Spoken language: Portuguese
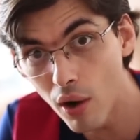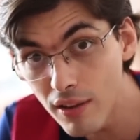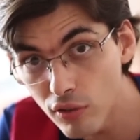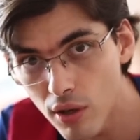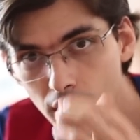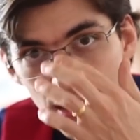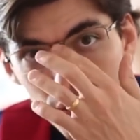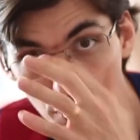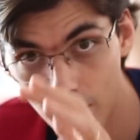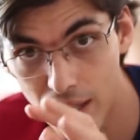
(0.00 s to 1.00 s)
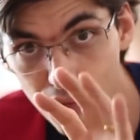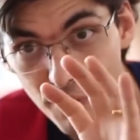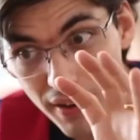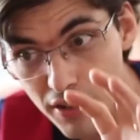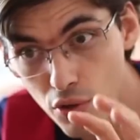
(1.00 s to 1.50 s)
Olha só o que eu falei, eu
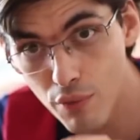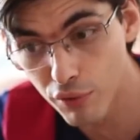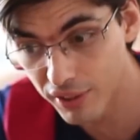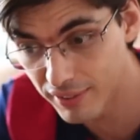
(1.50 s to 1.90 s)
vou falar de novo.